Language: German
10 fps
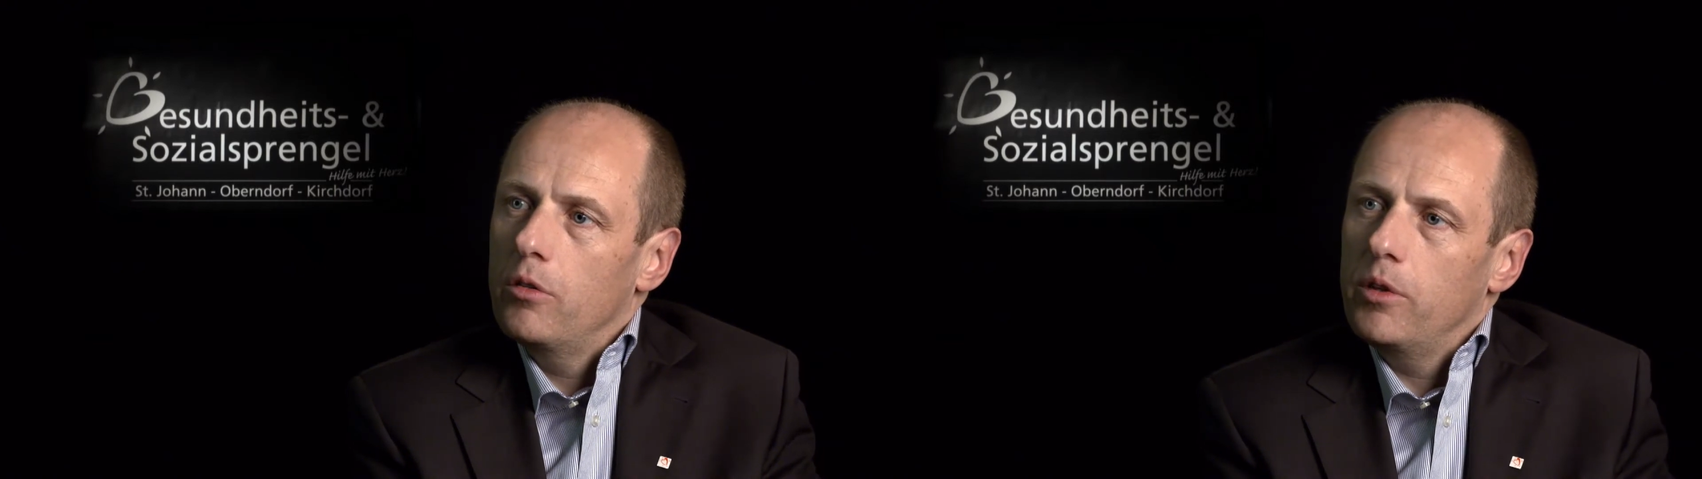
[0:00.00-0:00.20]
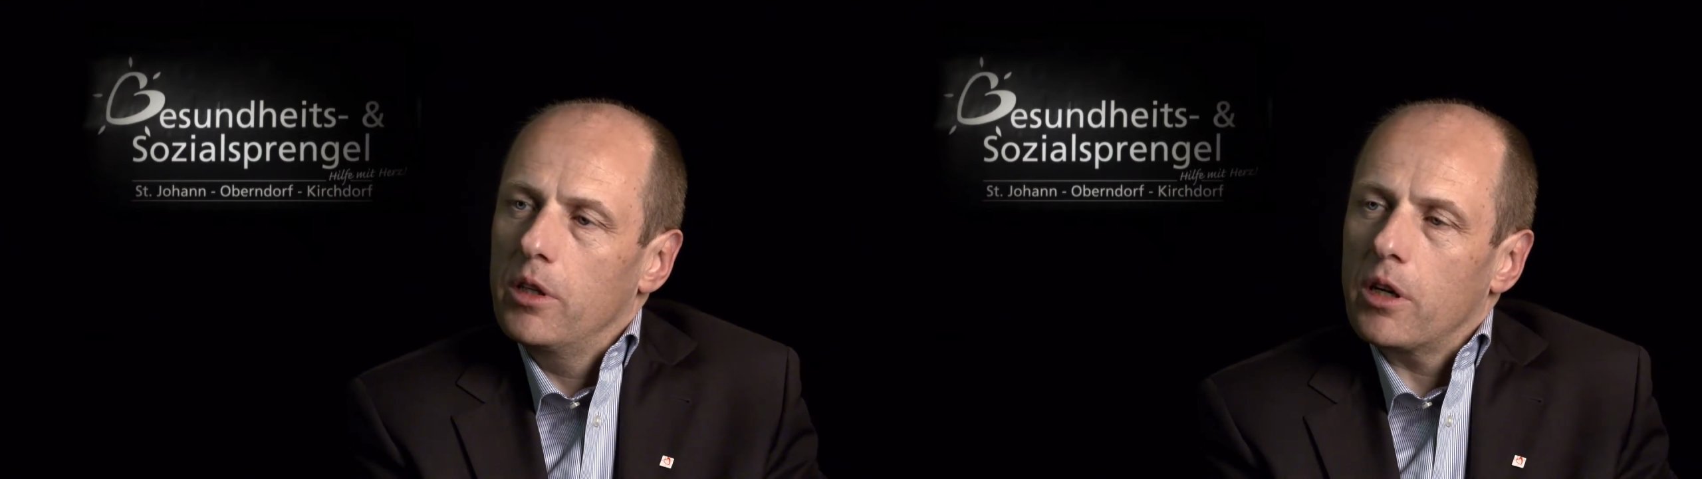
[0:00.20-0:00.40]

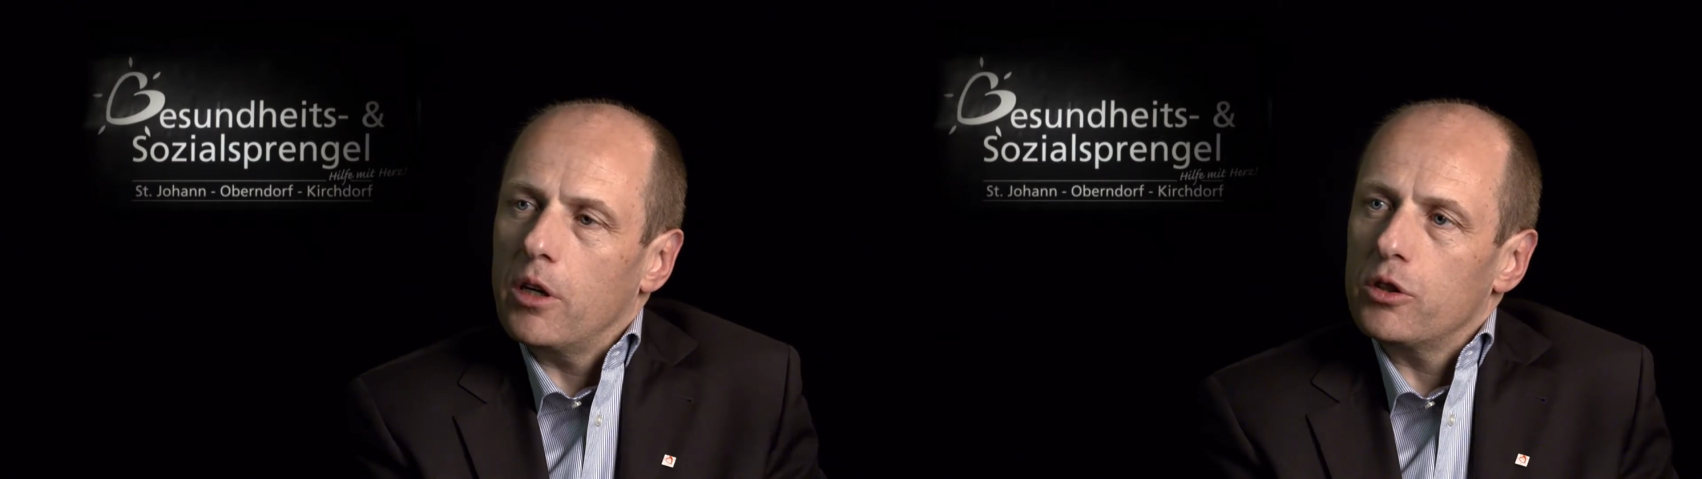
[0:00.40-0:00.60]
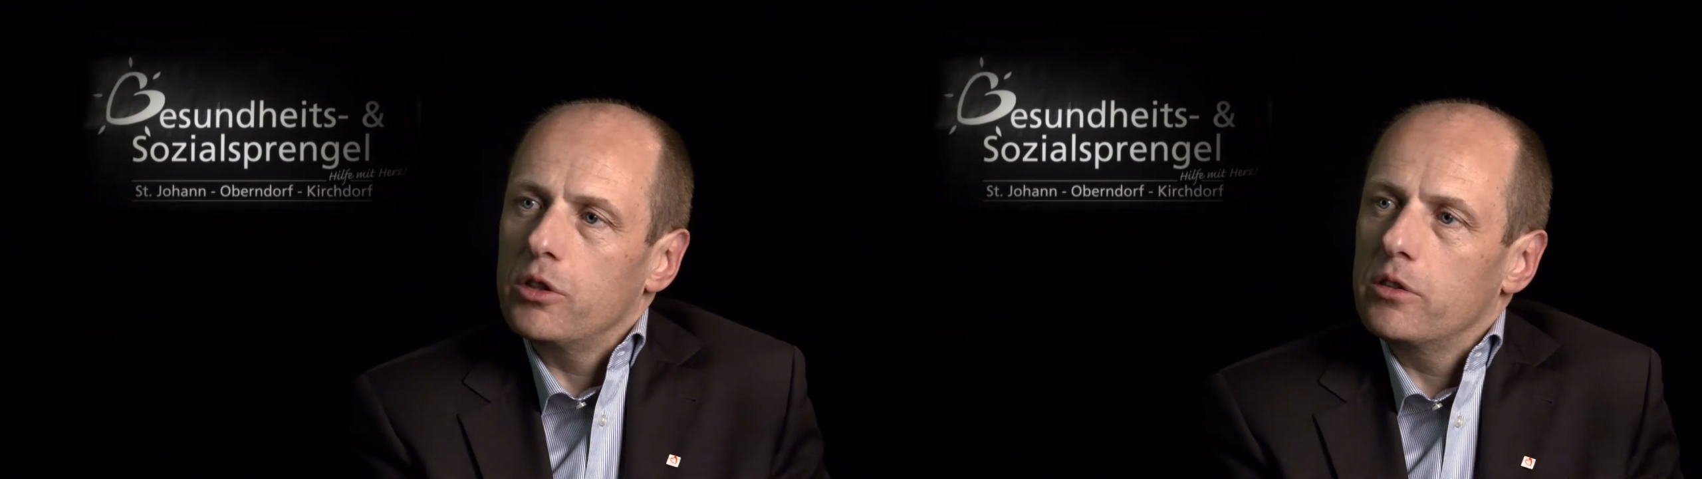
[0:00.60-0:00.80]
wieder
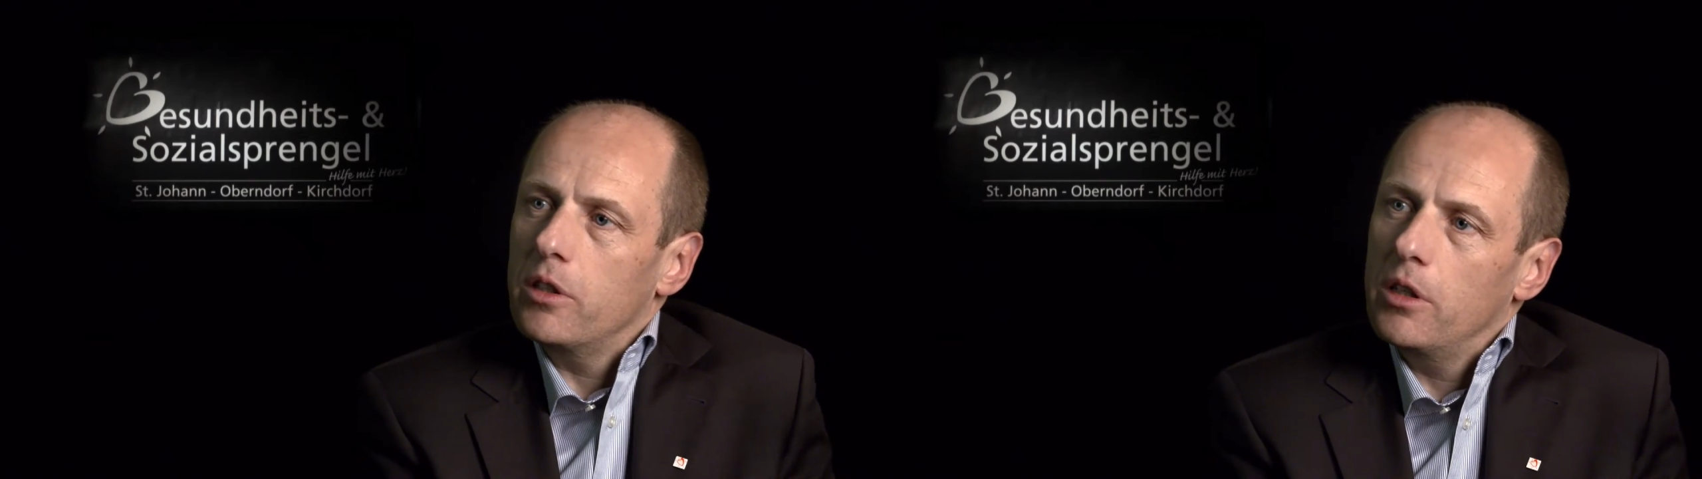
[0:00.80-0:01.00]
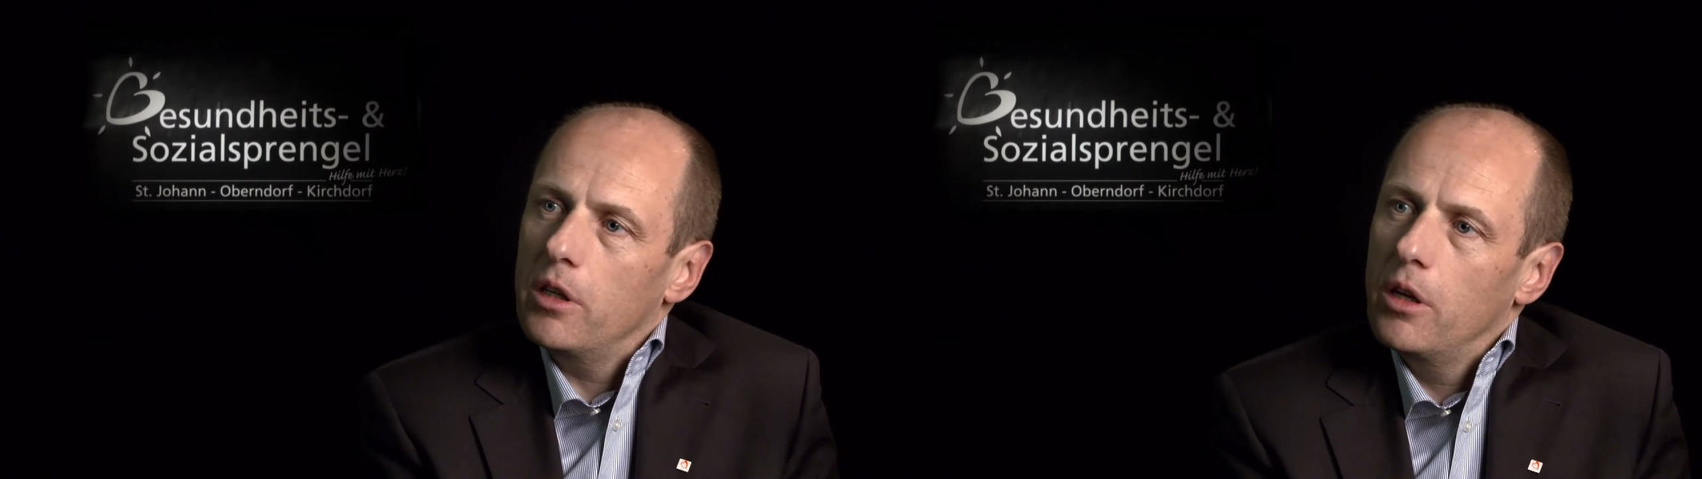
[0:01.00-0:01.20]
rasch in
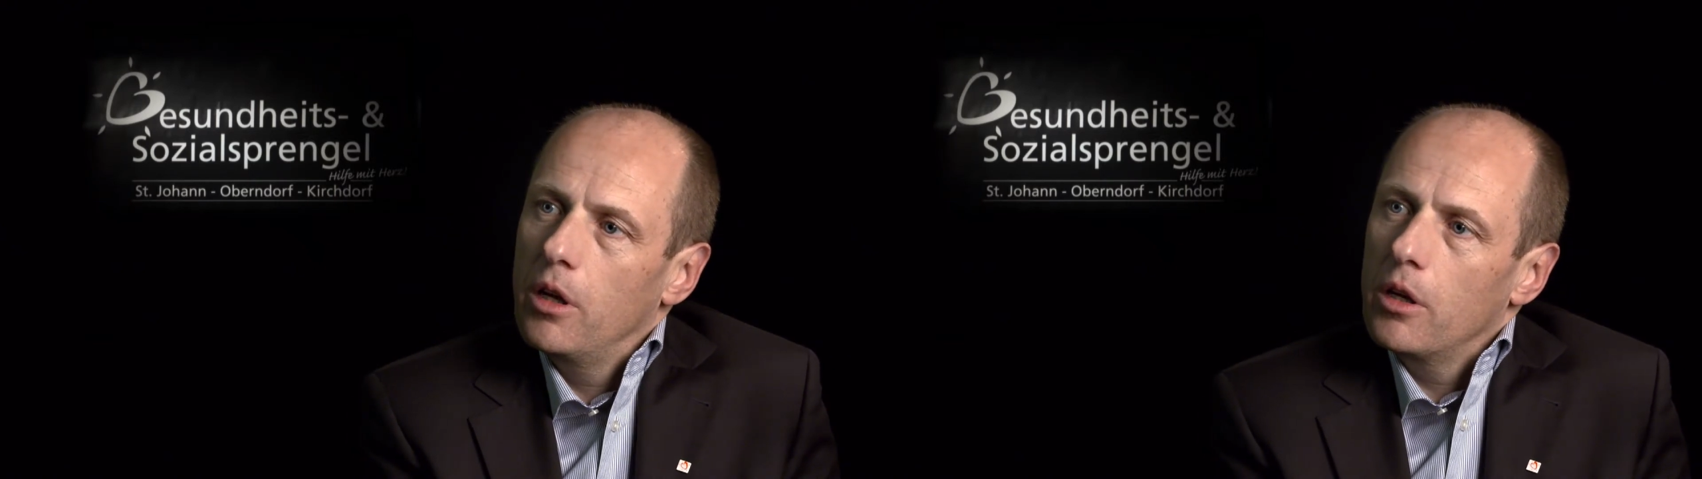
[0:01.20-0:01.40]
seine